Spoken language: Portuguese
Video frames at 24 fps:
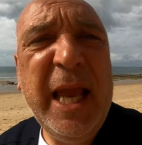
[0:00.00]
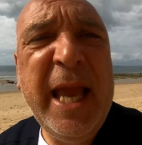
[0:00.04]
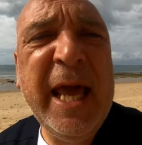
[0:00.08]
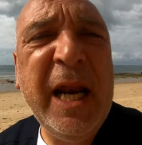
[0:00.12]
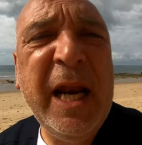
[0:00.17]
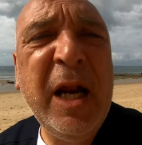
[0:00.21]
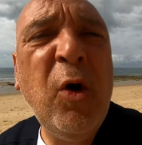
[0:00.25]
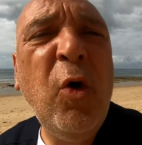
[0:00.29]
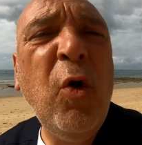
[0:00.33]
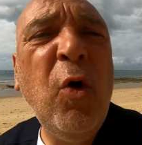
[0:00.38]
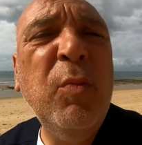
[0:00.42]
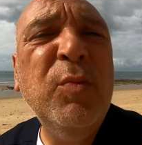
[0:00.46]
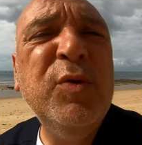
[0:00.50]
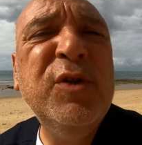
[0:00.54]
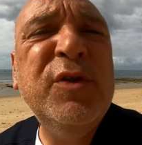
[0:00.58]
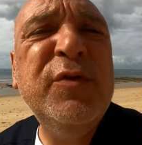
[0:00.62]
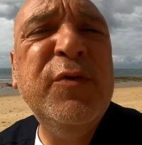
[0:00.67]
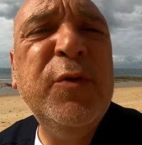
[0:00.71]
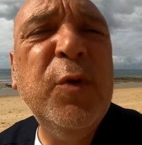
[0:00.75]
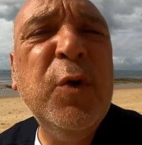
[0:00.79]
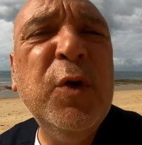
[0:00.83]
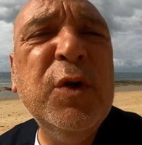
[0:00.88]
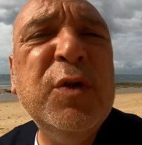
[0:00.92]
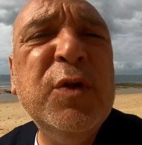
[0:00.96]
Era como
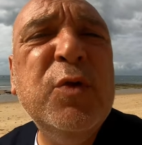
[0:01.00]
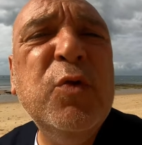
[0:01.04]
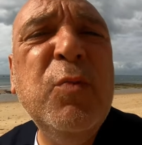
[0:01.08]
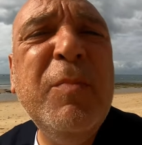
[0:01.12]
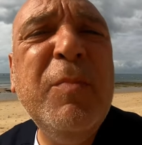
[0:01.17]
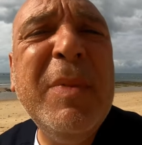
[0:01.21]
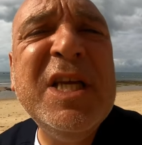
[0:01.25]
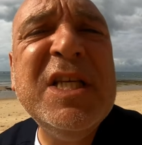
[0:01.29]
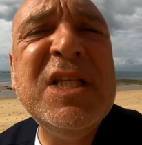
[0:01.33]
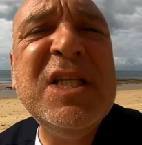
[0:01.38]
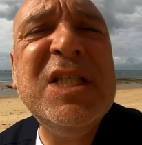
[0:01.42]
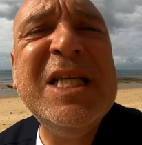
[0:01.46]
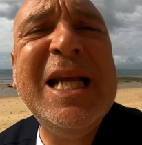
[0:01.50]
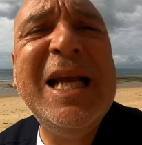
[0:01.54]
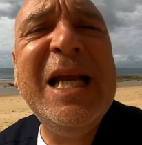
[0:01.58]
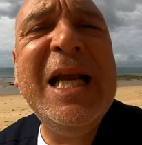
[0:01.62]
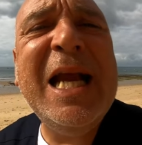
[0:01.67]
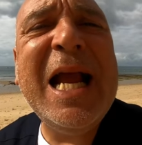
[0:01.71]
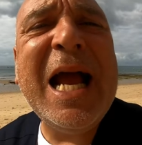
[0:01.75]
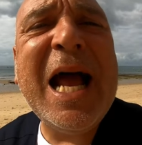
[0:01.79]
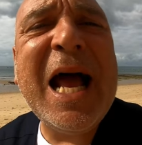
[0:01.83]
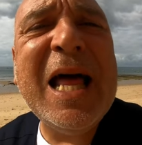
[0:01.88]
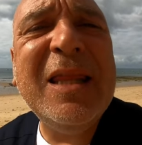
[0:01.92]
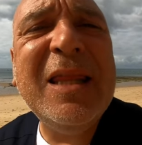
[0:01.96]
se fosse uma
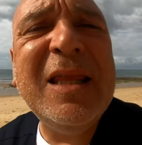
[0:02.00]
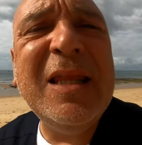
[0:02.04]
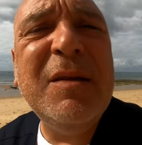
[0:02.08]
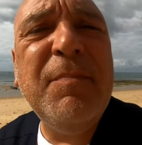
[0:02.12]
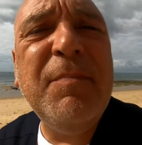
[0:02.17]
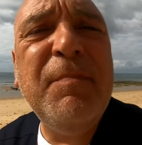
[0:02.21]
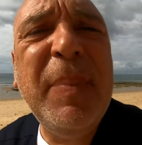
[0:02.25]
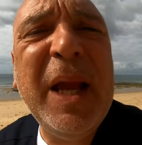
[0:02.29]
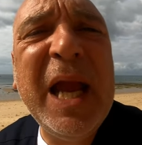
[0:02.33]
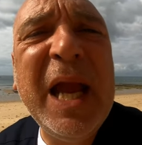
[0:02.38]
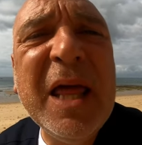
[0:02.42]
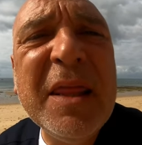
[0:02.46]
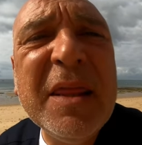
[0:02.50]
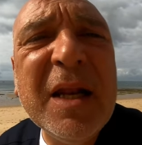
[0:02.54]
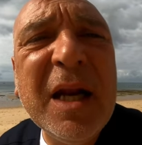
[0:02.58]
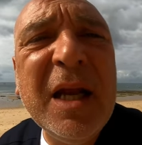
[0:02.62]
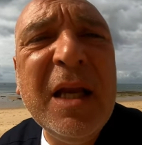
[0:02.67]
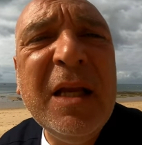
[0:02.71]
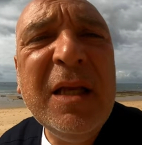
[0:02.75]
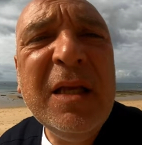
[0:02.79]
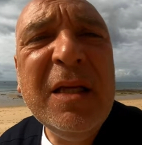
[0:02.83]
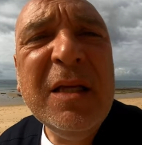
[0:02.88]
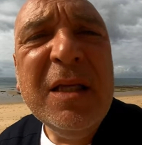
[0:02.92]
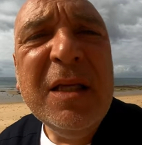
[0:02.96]
jangada de
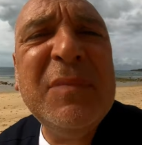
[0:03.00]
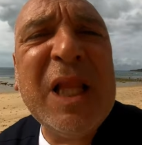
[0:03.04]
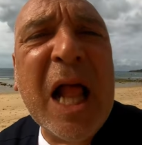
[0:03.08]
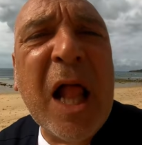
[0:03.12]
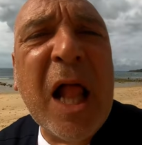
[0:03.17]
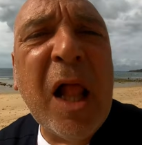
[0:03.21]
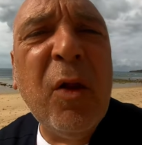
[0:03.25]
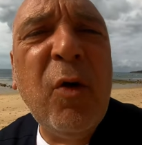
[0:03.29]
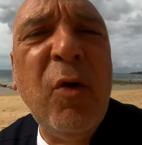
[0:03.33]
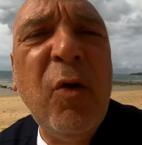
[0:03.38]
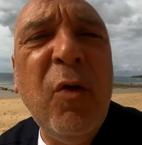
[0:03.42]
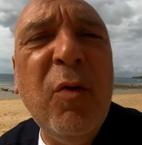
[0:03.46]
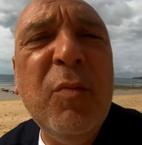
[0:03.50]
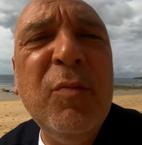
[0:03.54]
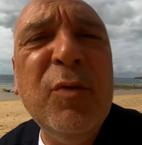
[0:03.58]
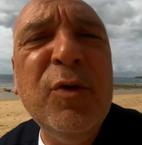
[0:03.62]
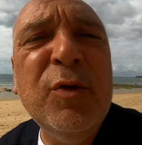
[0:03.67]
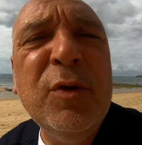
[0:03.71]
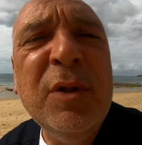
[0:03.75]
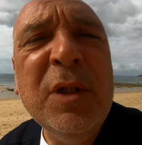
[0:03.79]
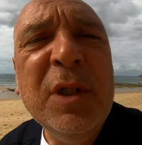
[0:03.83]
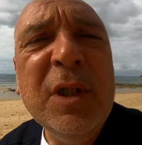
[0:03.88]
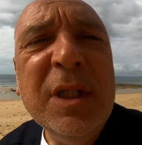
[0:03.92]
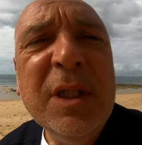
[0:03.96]
pedra, tal
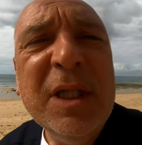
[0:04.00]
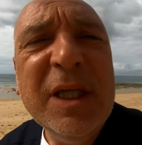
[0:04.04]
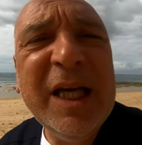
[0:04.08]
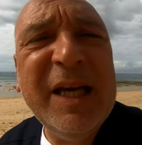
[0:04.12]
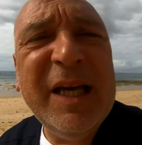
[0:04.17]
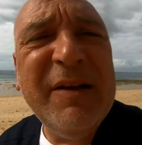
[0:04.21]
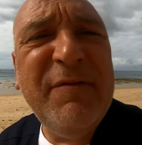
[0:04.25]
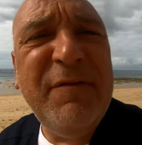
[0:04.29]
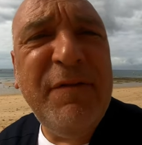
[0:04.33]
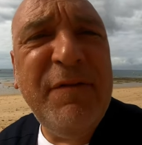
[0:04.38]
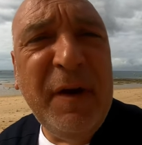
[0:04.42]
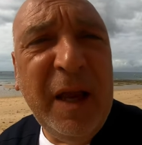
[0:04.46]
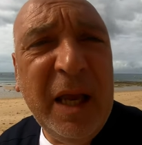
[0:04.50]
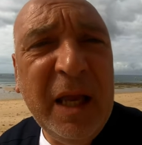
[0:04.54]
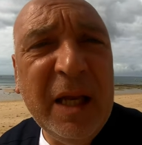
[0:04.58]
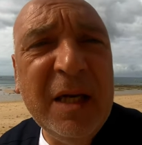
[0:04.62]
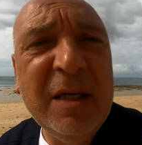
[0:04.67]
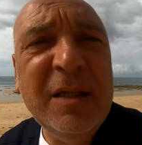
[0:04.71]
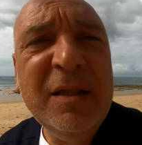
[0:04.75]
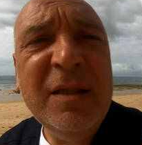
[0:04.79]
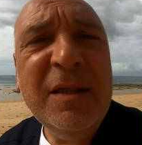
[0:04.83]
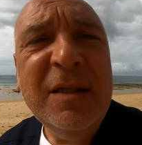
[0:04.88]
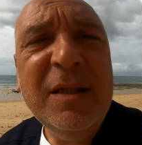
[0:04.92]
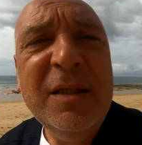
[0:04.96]
como
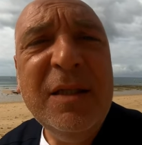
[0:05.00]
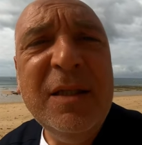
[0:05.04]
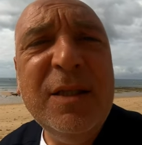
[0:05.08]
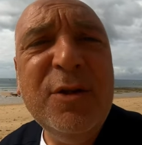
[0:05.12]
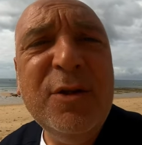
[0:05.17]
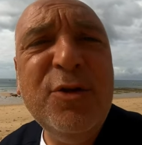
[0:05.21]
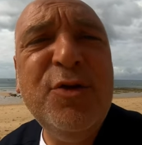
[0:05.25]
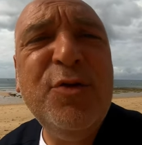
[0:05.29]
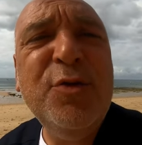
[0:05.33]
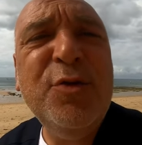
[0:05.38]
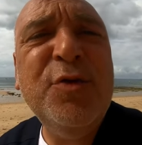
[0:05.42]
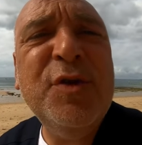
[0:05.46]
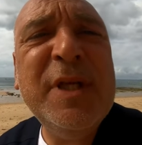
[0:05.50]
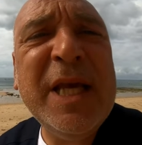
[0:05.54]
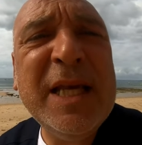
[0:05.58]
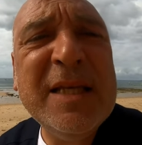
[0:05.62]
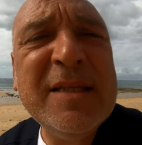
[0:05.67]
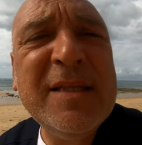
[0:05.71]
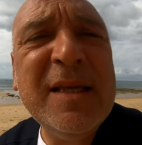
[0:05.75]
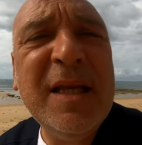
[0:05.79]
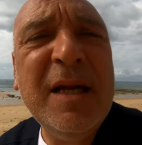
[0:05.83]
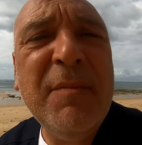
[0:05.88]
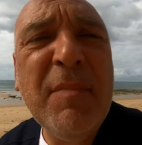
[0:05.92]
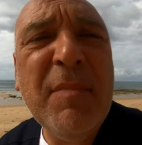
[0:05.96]
refere a
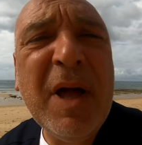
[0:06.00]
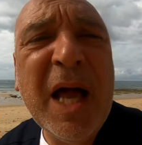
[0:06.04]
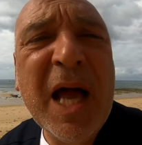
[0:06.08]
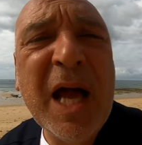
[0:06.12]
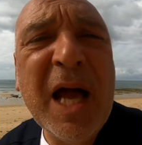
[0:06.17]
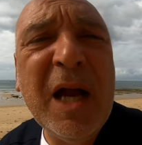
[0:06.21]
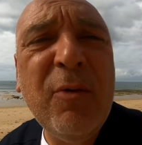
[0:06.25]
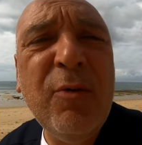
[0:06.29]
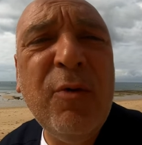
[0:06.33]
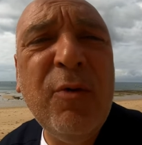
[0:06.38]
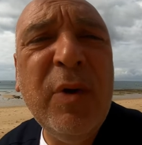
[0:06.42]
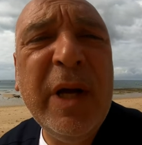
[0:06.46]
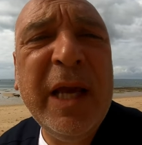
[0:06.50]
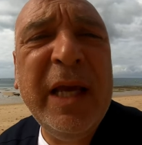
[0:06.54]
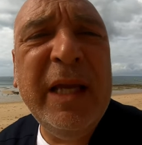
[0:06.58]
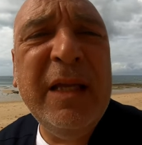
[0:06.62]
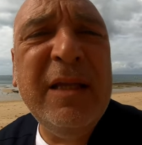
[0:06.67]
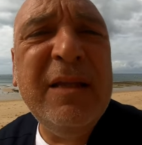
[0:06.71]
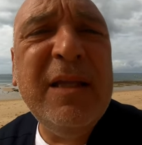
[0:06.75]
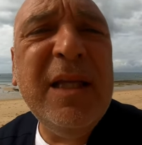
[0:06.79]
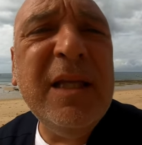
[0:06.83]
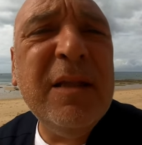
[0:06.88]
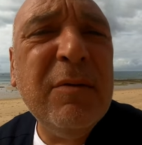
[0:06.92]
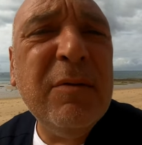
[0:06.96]
José Saramago
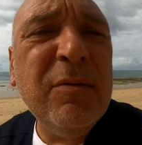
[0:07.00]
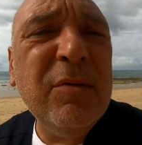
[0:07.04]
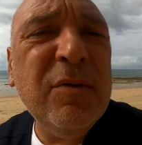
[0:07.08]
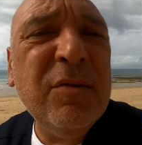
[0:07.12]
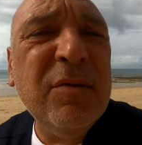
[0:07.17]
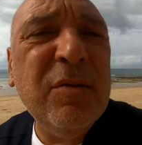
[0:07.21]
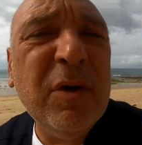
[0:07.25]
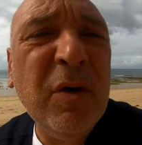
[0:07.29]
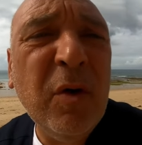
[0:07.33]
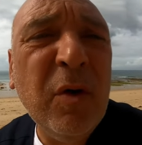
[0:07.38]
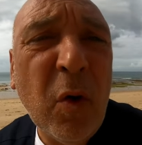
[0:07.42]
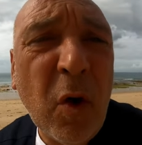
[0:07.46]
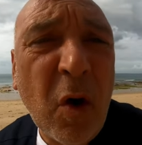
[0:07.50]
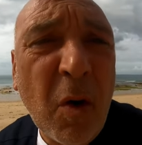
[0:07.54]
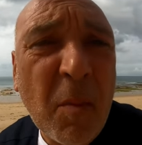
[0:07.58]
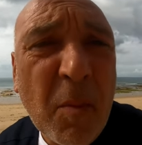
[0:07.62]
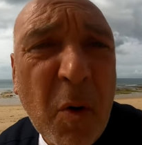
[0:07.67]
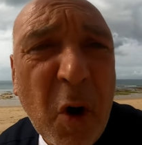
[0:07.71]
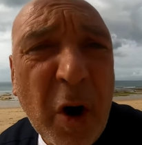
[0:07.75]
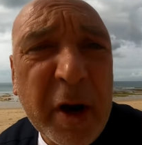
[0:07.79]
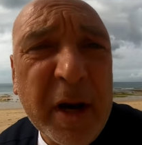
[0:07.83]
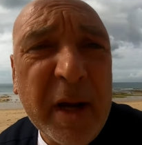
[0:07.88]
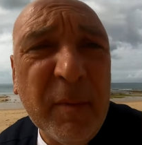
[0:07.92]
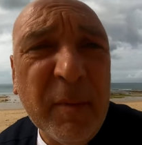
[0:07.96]
em título
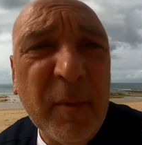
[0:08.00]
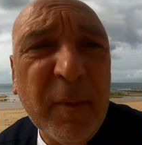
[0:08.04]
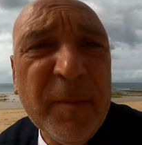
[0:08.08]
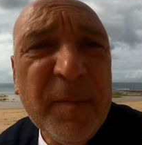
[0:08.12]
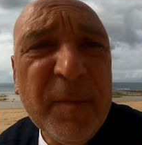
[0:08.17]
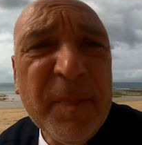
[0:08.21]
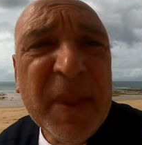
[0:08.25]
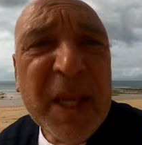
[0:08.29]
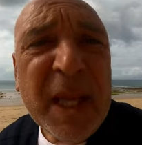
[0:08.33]
homónimo.